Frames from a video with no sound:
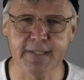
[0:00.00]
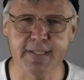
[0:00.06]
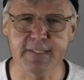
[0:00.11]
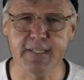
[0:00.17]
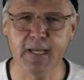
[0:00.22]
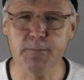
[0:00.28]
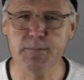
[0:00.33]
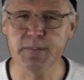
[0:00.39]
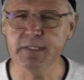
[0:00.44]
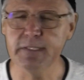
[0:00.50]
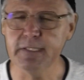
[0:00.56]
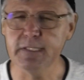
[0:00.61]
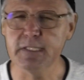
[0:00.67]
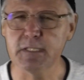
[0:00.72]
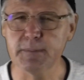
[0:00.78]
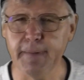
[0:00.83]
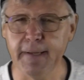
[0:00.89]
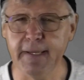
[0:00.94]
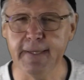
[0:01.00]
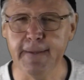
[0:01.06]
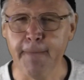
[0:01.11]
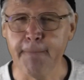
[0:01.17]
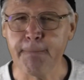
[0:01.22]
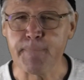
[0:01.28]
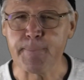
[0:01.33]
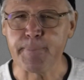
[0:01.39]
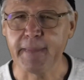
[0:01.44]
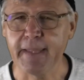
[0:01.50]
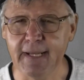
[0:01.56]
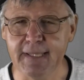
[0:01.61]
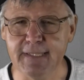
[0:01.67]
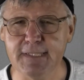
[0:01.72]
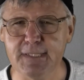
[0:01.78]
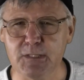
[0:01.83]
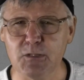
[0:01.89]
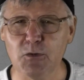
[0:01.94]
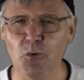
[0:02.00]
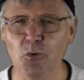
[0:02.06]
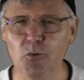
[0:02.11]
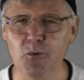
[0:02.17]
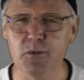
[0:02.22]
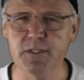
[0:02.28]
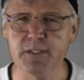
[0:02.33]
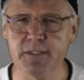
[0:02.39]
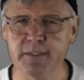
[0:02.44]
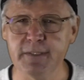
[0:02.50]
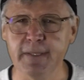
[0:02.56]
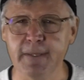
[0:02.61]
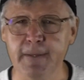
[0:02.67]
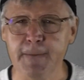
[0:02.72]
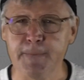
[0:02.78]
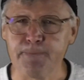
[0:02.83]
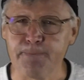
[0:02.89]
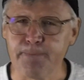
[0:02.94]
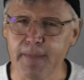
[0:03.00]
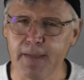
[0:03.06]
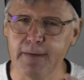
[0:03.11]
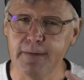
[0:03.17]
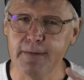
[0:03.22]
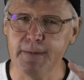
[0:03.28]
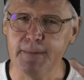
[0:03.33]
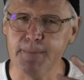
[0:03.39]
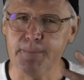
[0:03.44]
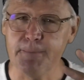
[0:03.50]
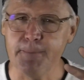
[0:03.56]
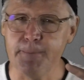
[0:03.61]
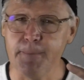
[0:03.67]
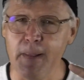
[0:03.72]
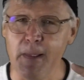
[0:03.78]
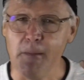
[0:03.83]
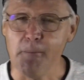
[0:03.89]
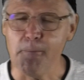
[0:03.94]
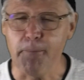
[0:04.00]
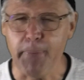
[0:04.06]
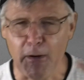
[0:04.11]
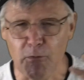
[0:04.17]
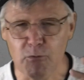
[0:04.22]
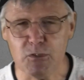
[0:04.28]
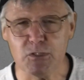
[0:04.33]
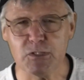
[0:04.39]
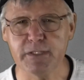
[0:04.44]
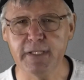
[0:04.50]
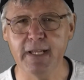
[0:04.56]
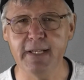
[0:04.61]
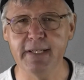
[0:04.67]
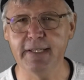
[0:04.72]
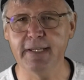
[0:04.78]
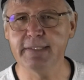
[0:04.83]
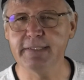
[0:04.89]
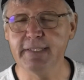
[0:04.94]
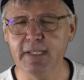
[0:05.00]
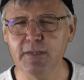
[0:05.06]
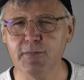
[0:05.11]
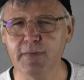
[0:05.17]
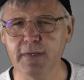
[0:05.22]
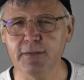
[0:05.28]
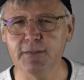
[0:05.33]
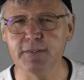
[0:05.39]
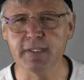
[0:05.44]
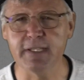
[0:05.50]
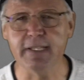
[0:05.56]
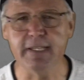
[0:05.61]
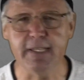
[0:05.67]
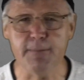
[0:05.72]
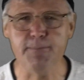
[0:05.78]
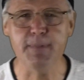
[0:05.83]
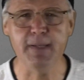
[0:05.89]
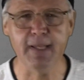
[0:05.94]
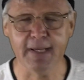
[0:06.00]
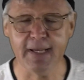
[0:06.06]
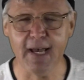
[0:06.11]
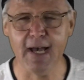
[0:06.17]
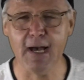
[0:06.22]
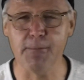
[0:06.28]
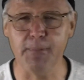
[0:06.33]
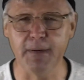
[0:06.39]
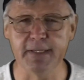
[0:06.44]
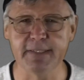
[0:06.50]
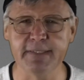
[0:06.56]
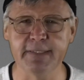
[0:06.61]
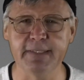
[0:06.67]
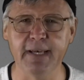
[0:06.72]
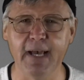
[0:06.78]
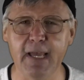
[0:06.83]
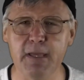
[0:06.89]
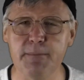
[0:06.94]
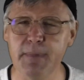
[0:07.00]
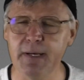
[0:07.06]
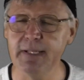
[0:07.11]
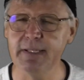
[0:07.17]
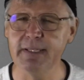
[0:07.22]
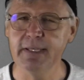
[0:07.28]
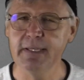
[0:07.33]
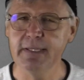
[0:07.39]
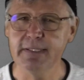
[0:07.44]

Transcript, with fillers: Deshalb sind die zwei ganz großen ähm, Baustellen, an denen wir unser Leben lang arbeiten, einmal